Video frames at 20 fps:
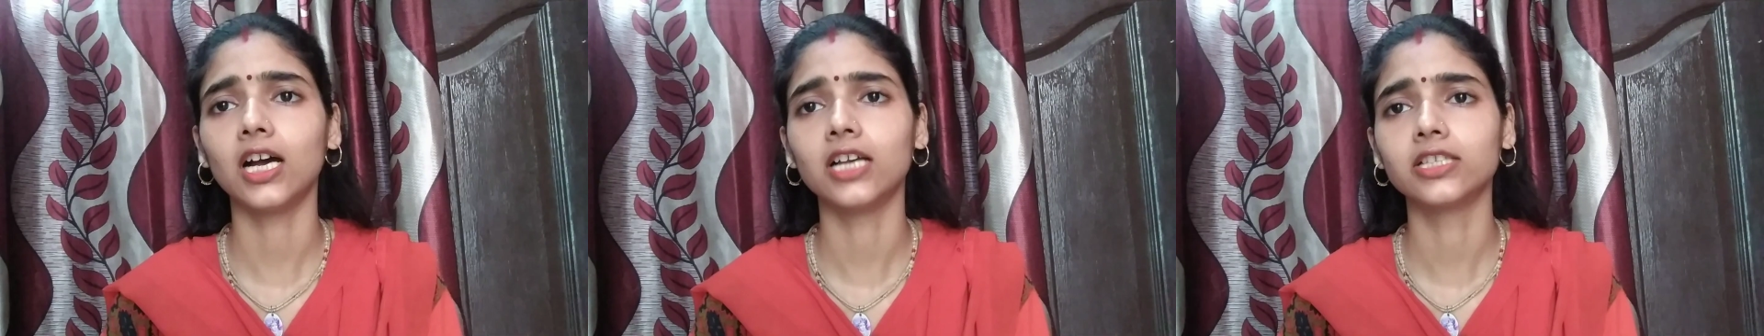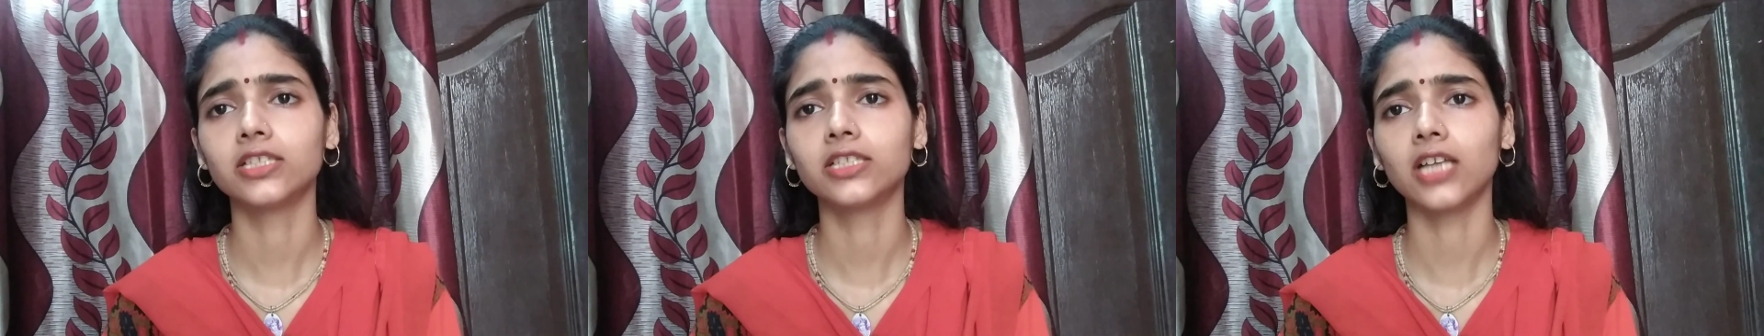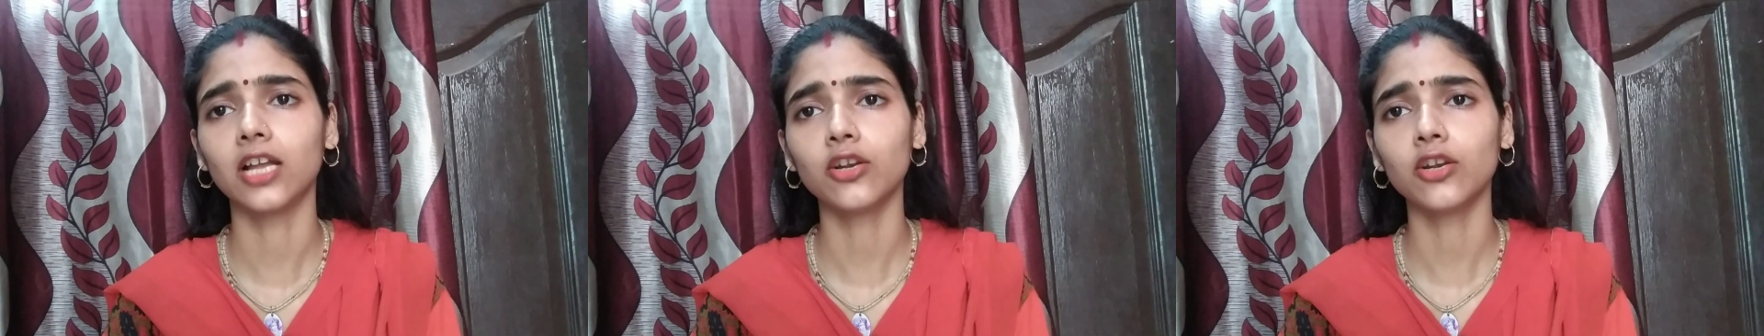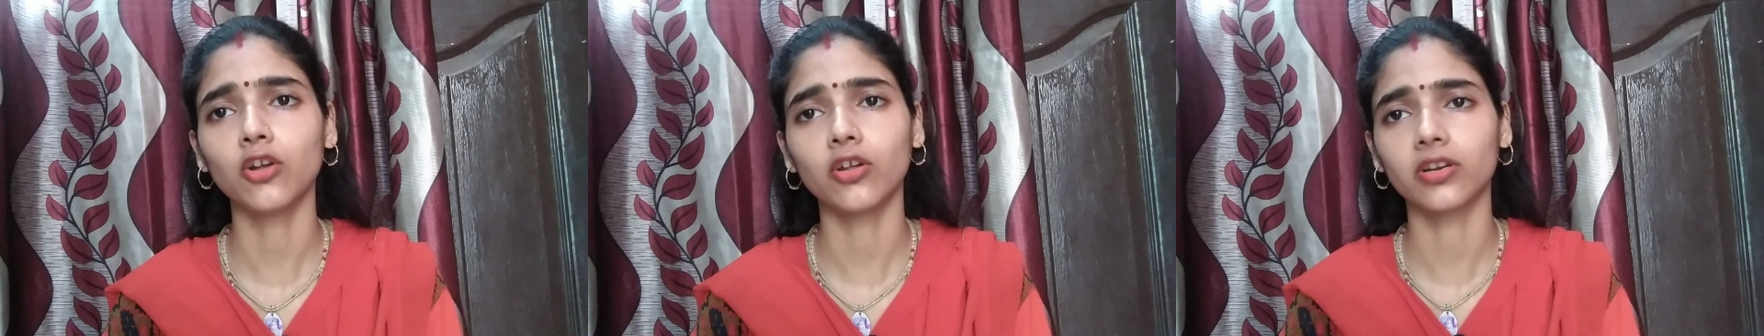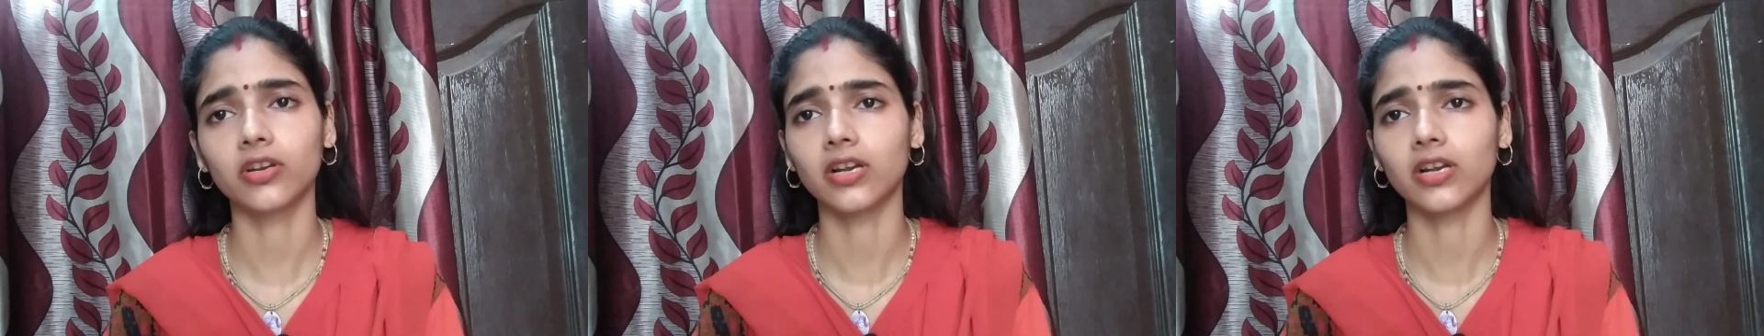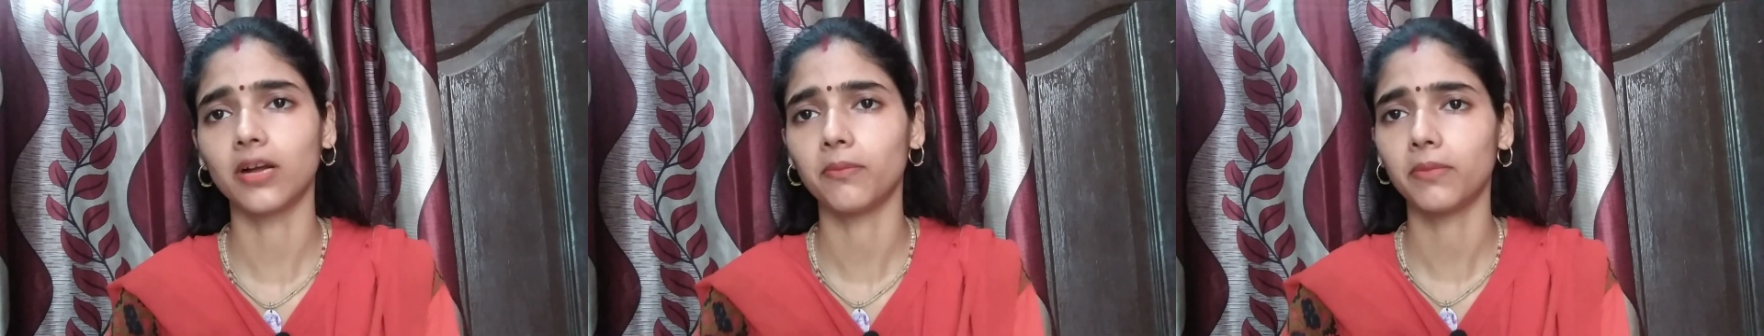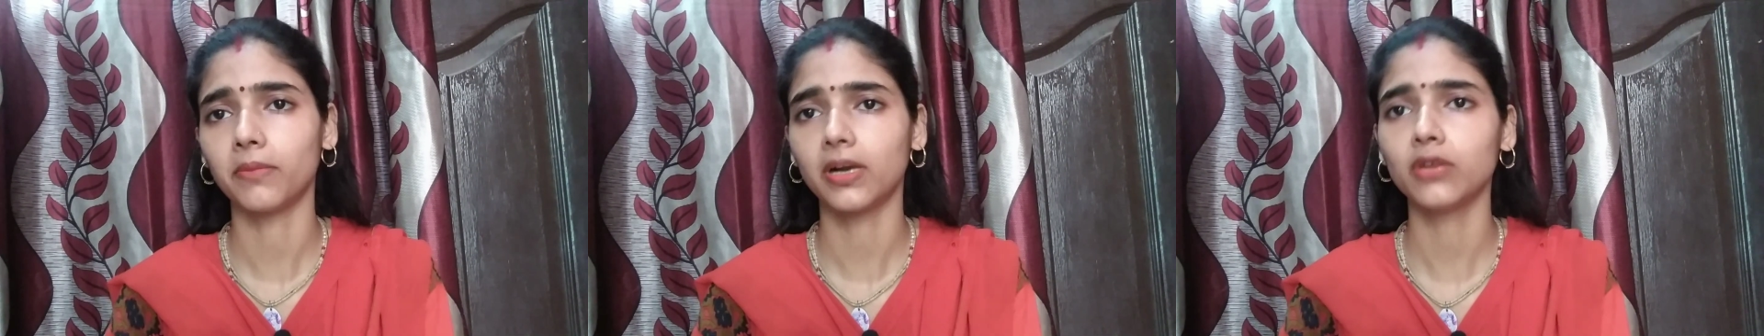आसान और
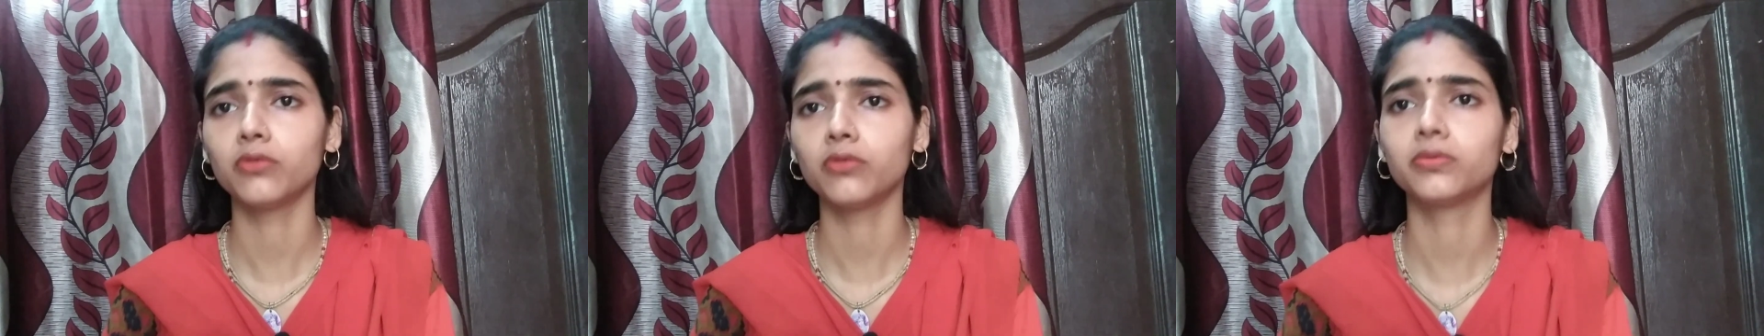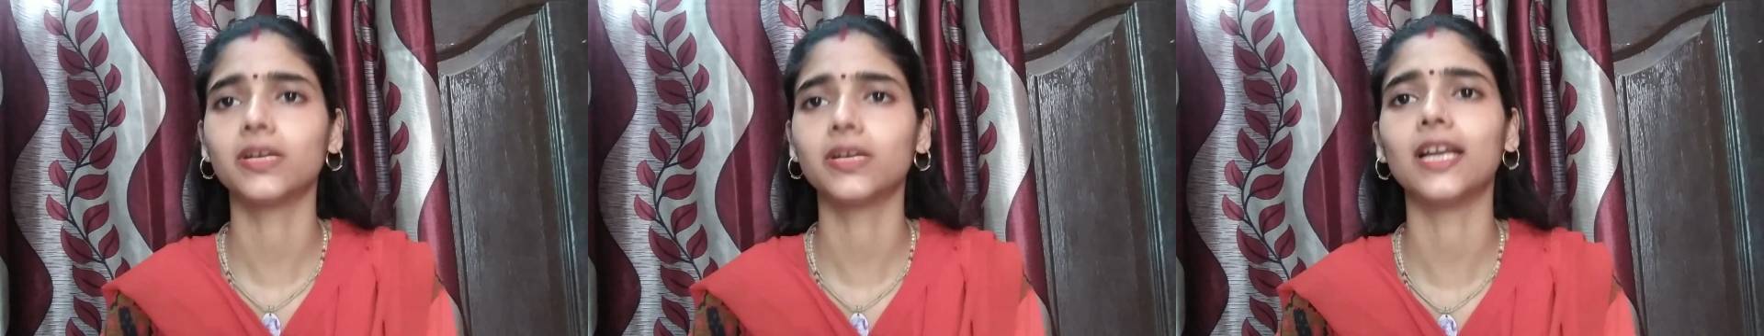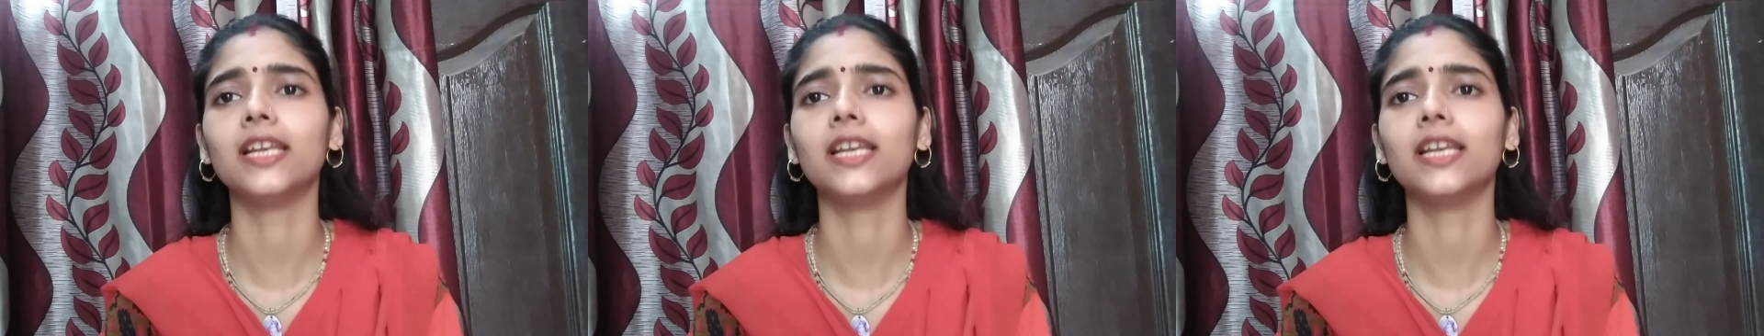रामबाण उपचार